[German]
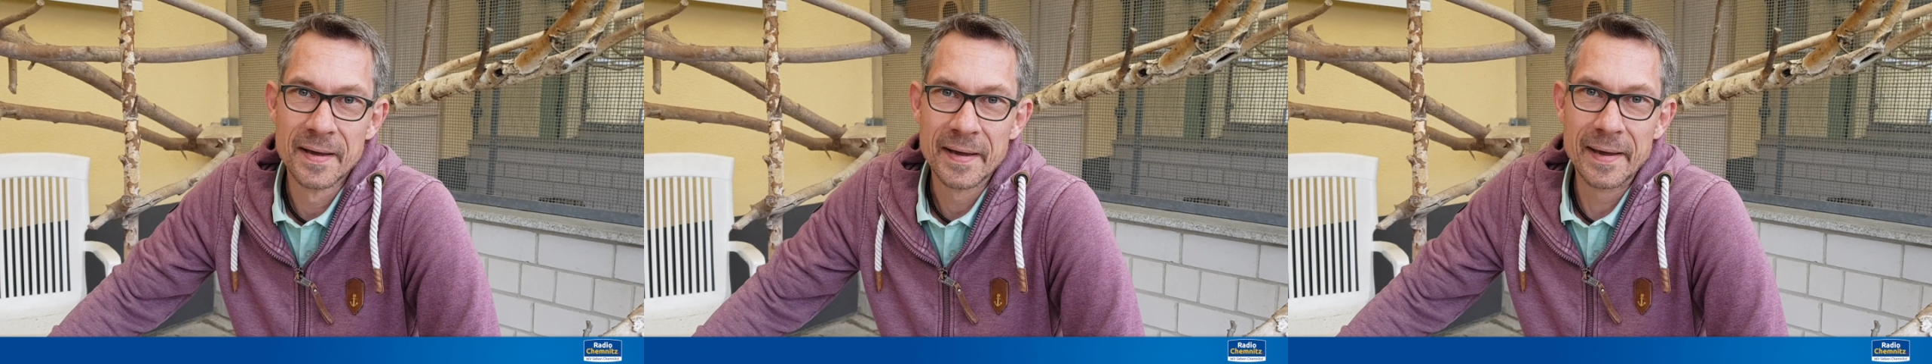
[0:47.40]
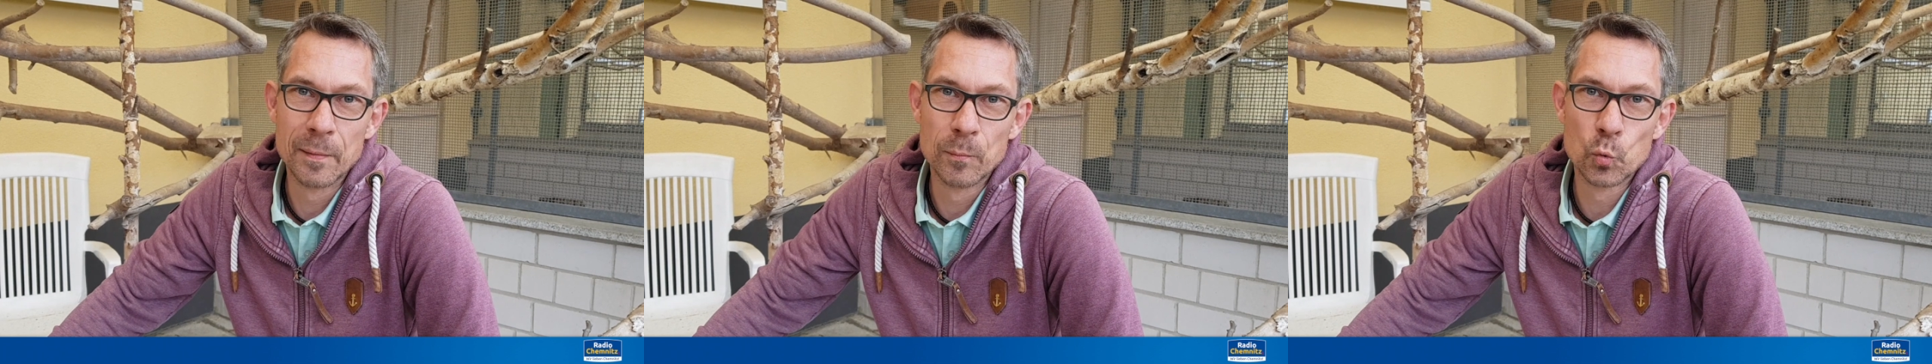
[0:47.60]

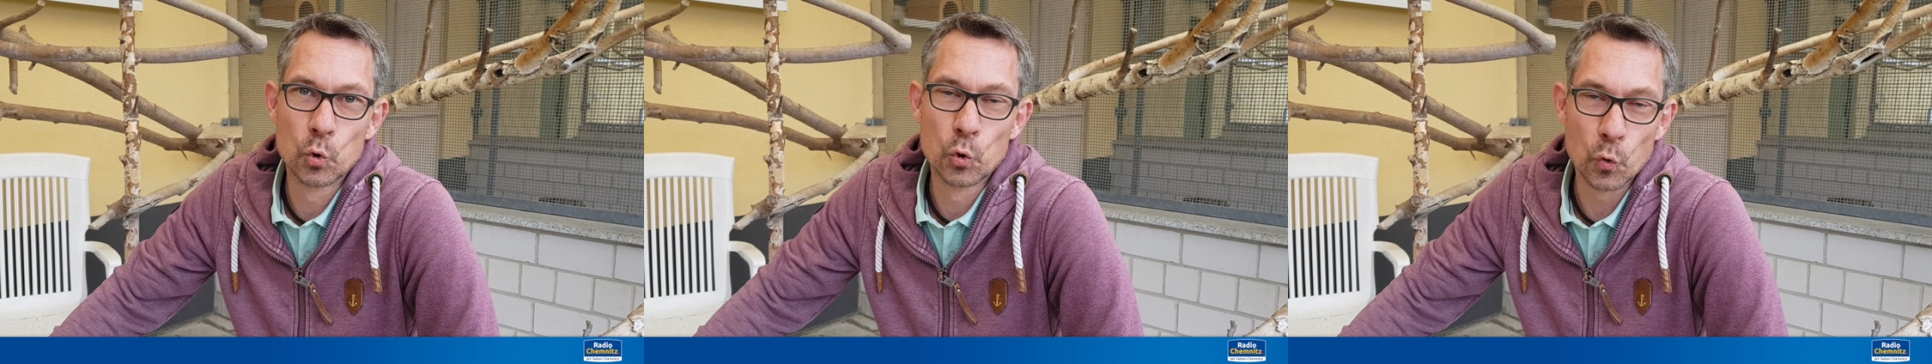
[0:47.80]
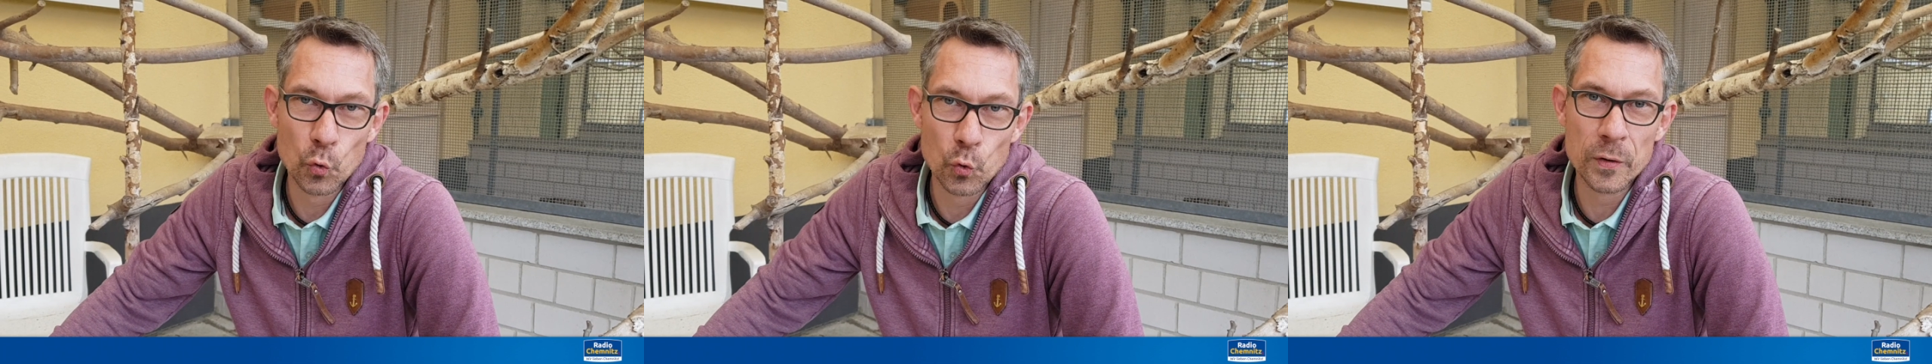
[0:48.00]
im
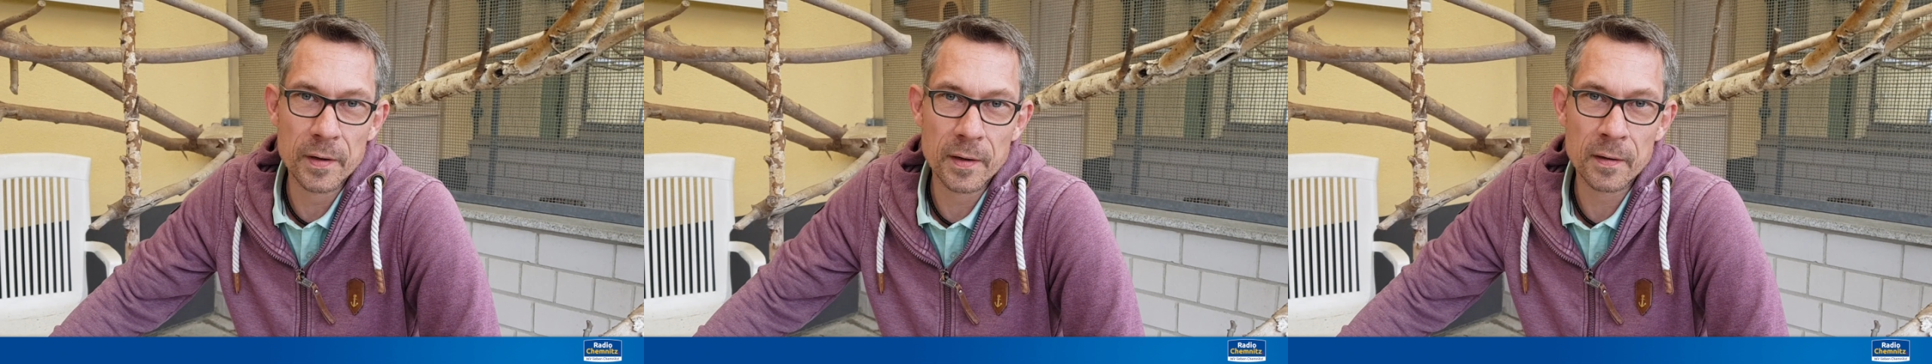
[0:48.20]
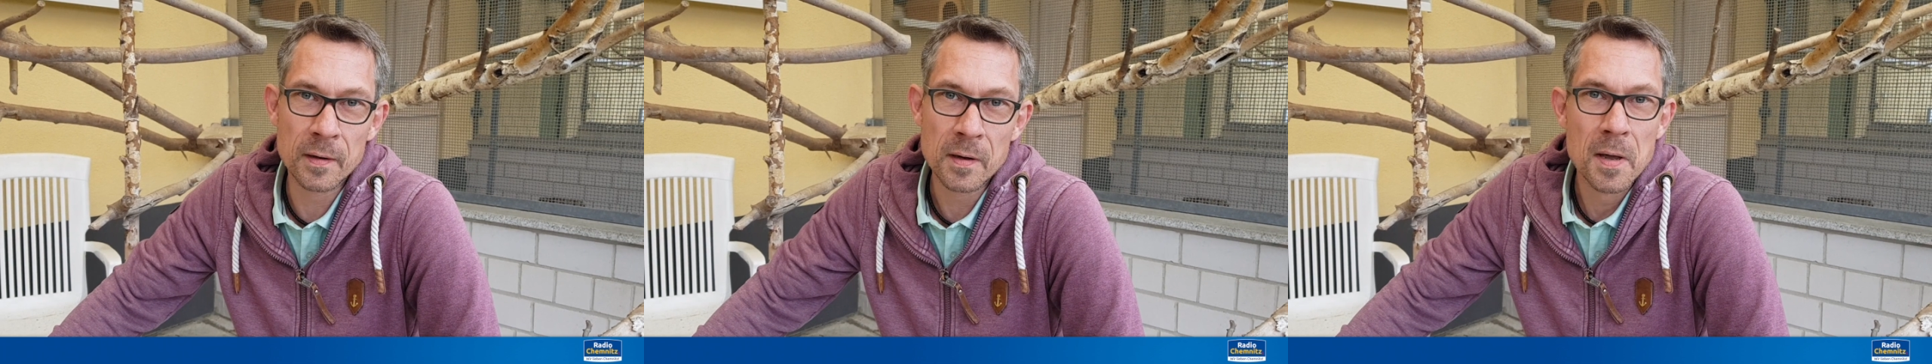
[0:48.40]

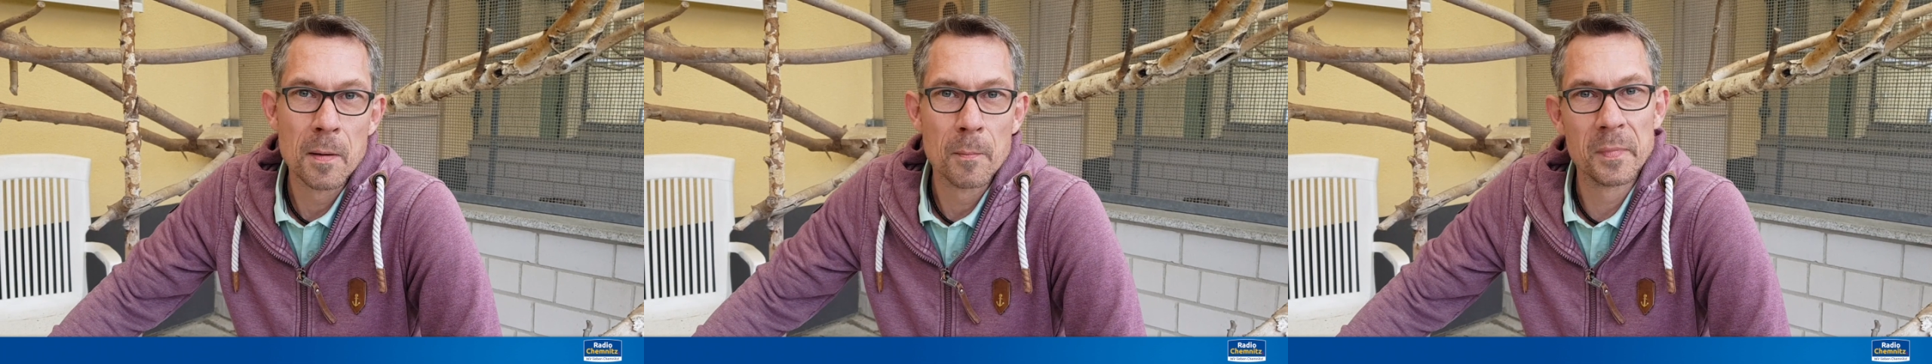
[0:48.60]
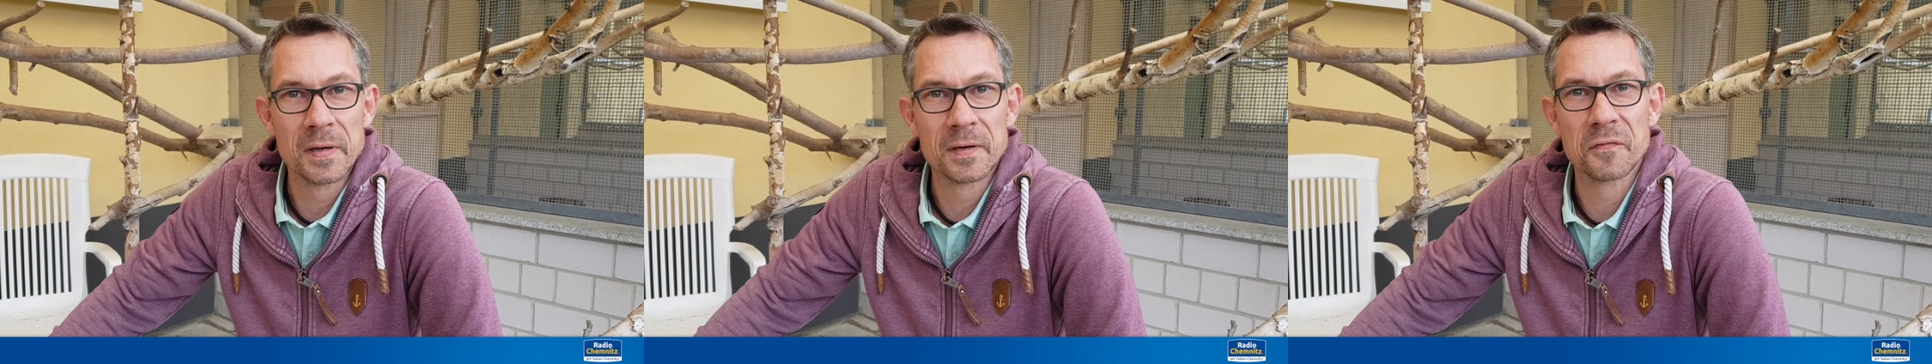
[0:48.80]
Grünen
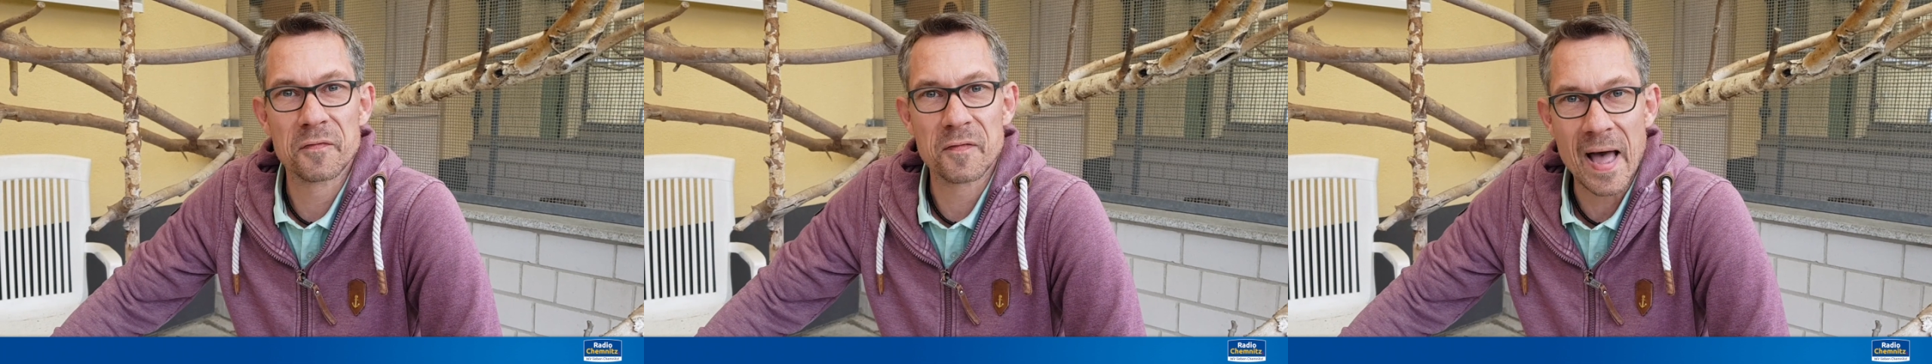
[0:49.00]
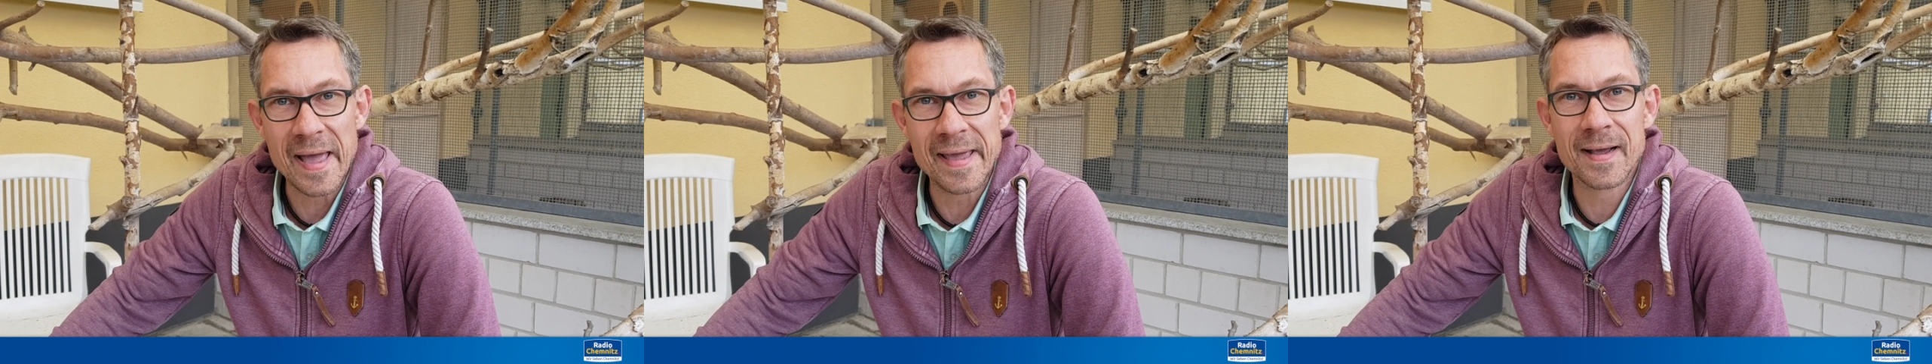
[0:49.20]
mit
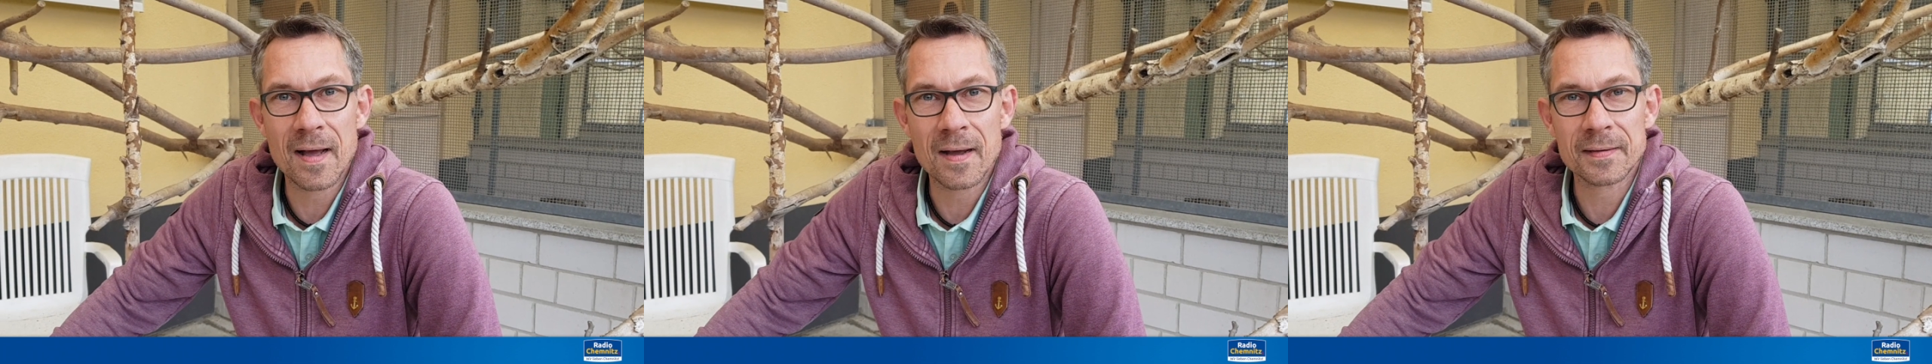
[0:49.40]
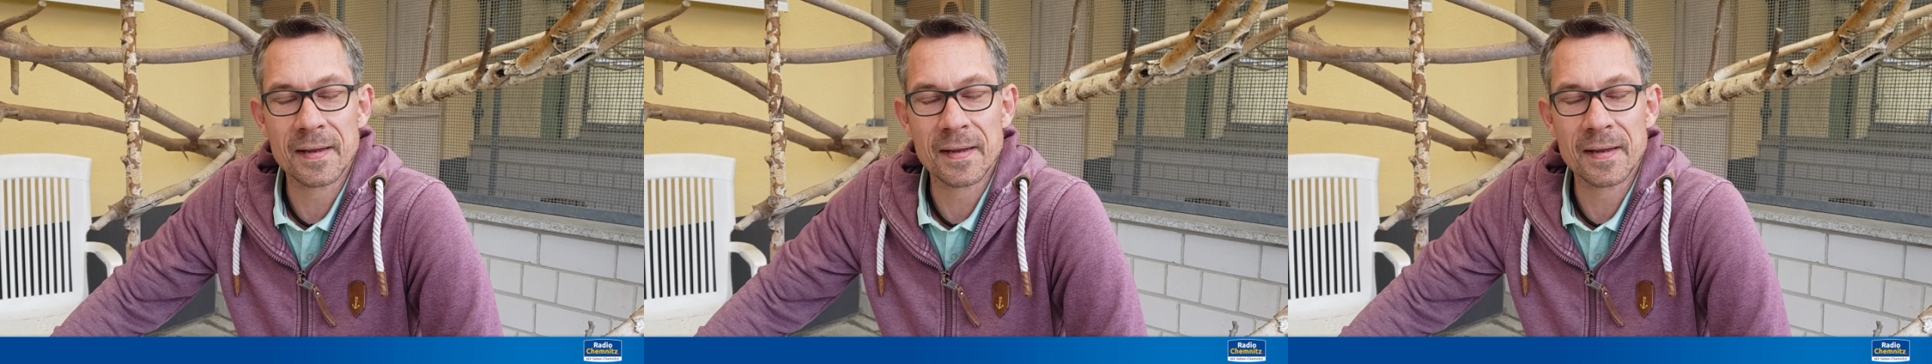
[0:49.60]
Freigang,